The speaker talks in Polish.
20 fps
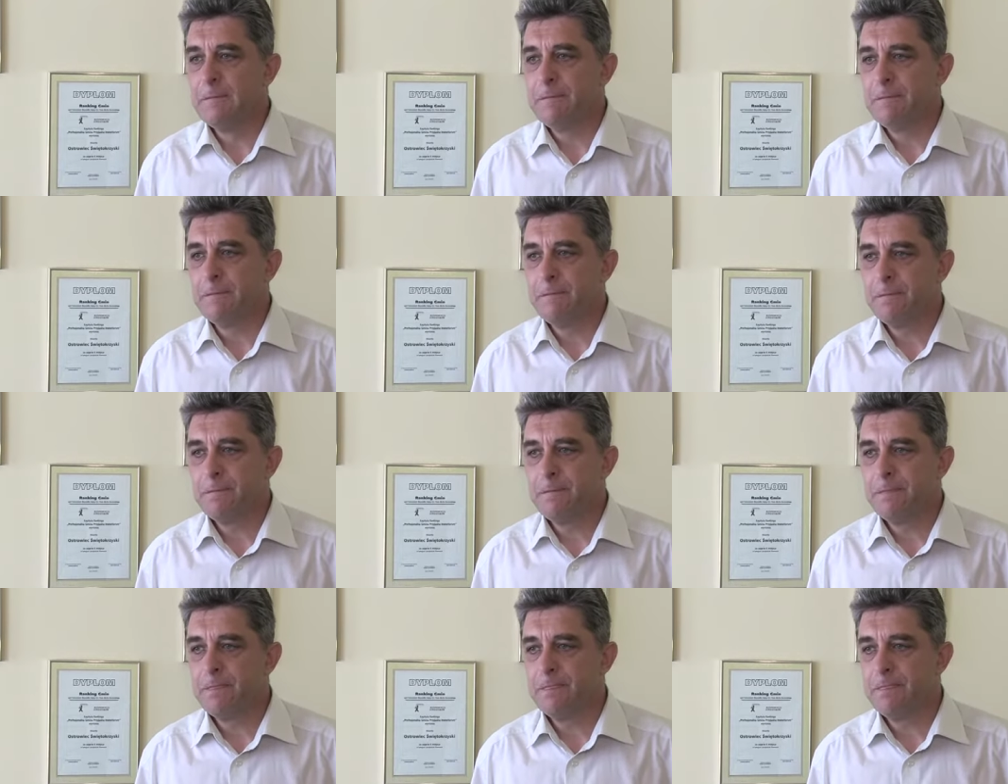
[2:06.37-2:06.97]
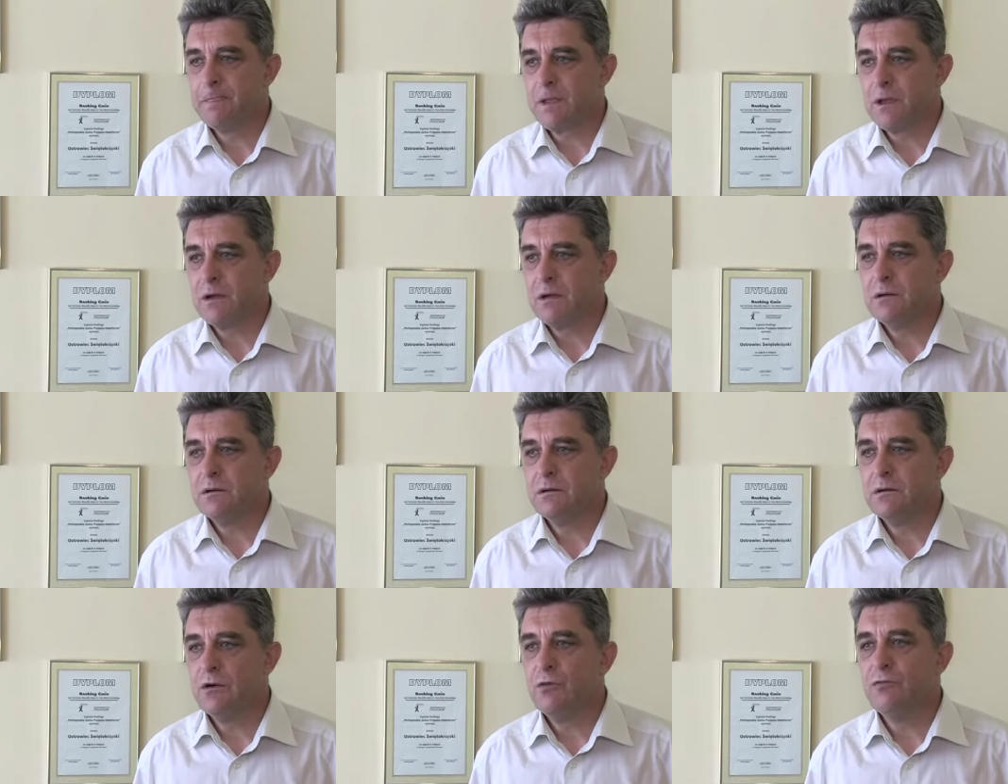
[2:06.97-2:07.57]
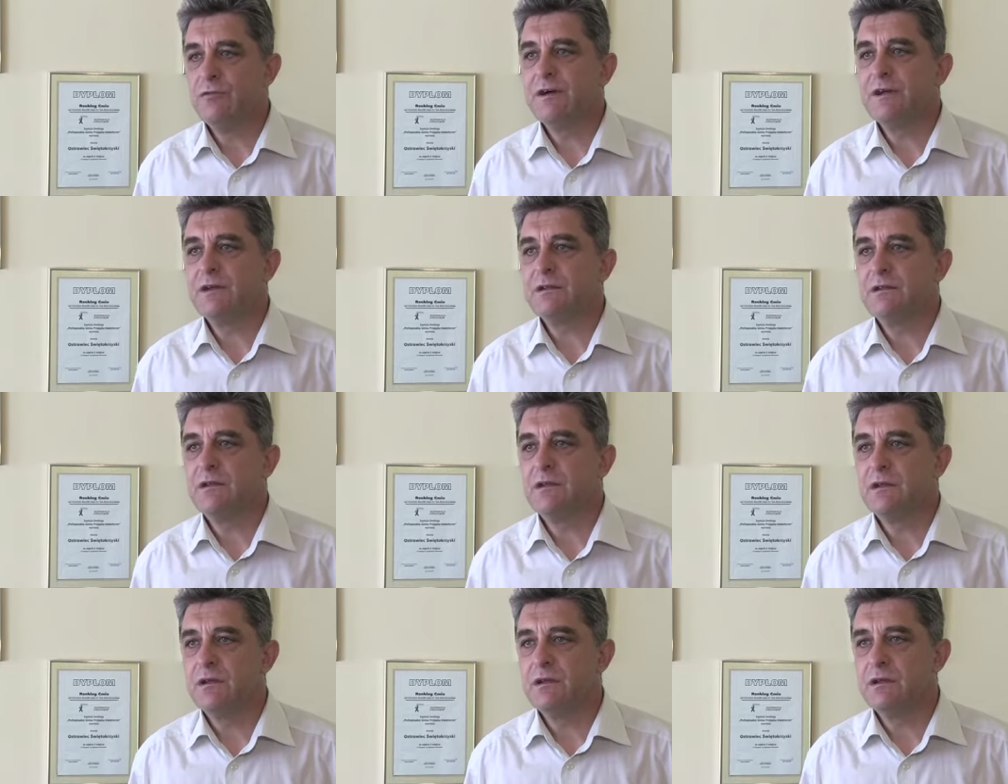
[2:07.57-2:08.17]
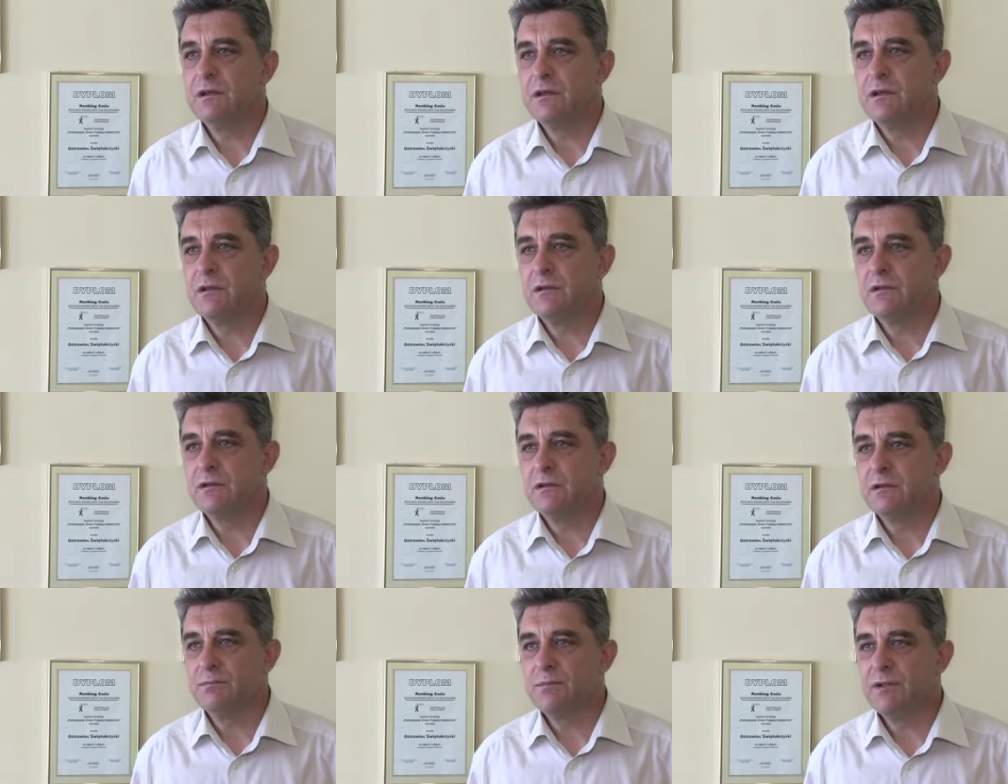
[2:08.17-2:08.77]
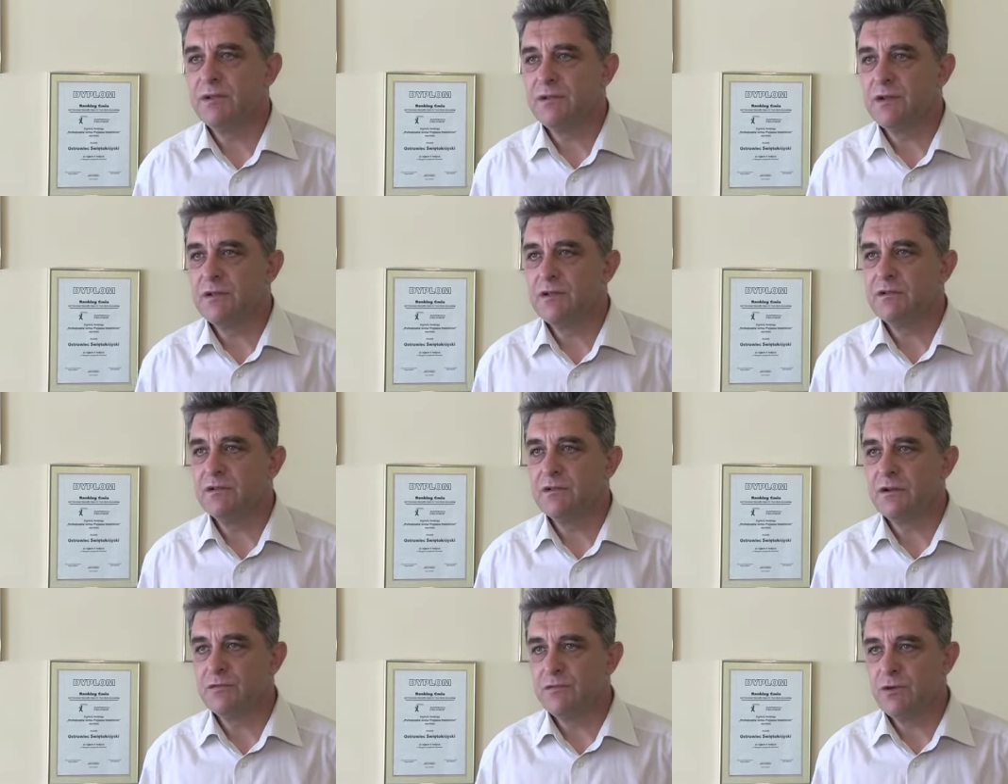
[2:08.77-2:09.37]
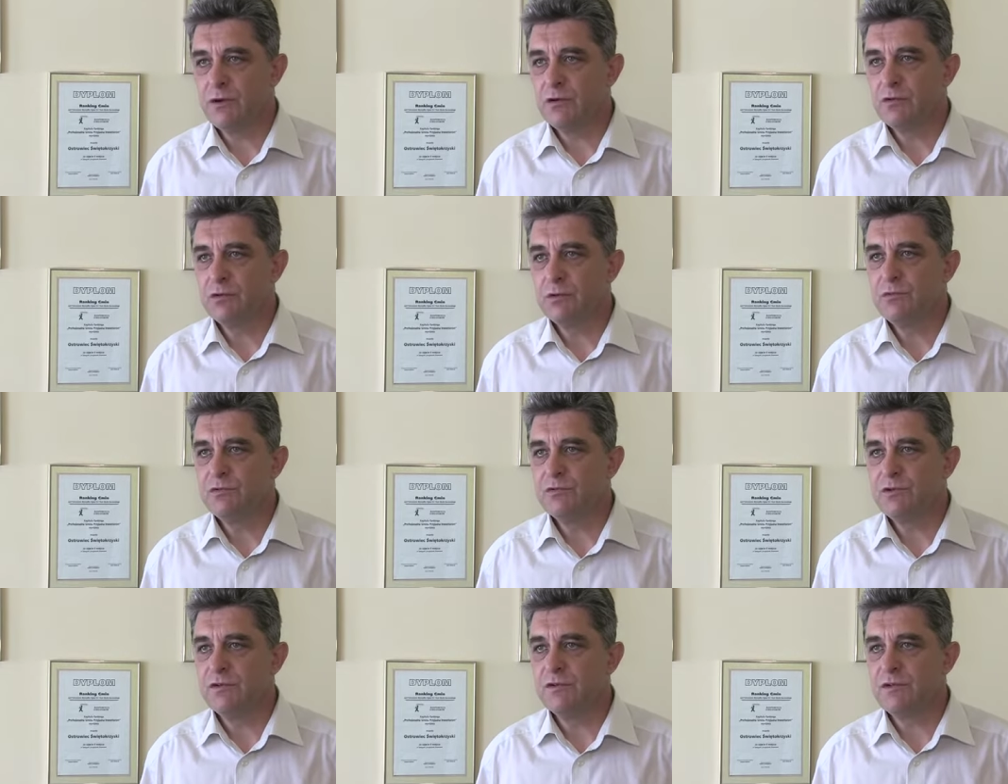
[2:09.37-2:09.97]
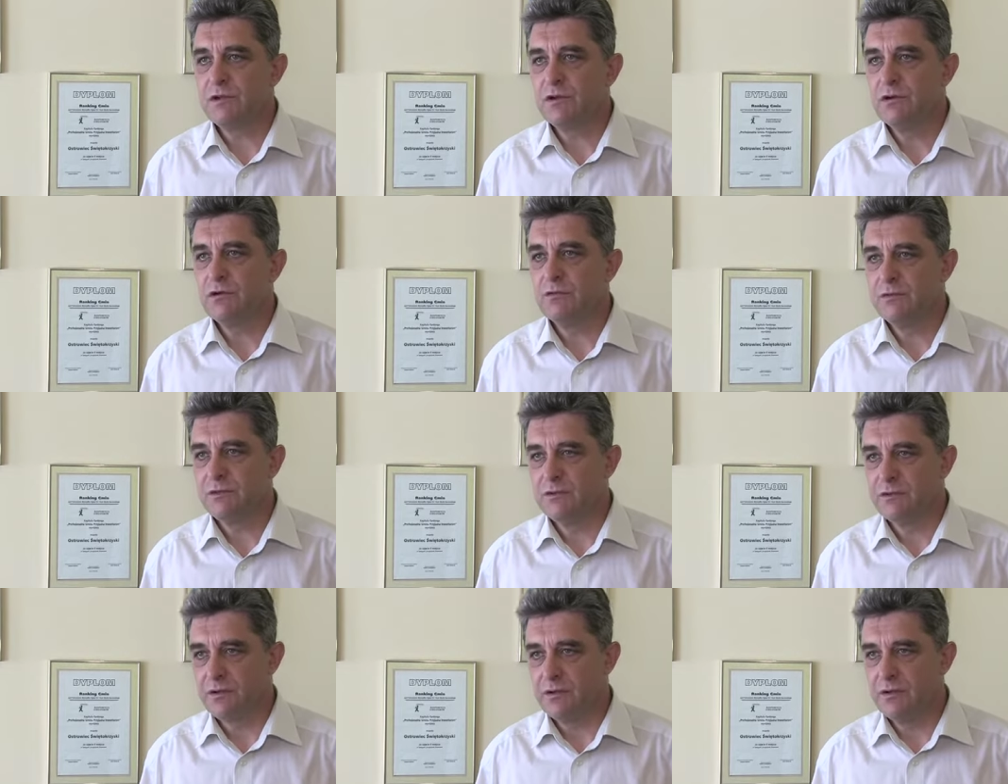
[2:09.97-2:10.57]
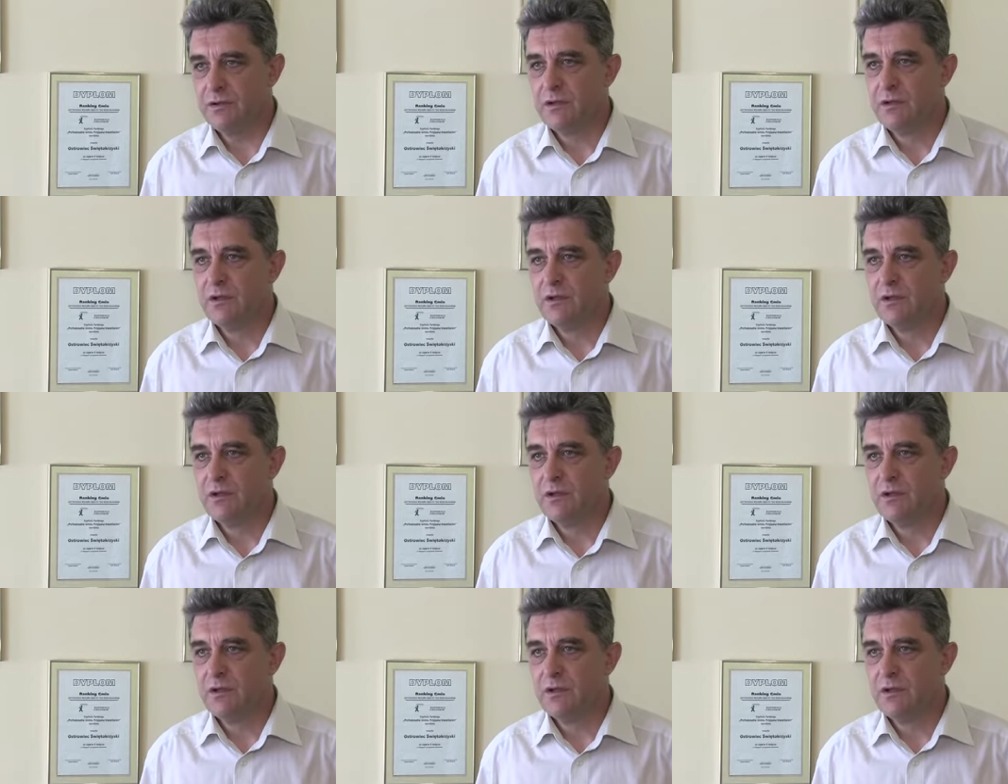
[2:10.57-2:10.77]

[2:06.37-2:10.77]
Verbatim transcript: mm, ofertę e, specjalnej strefy ekonomicznej Starachowice.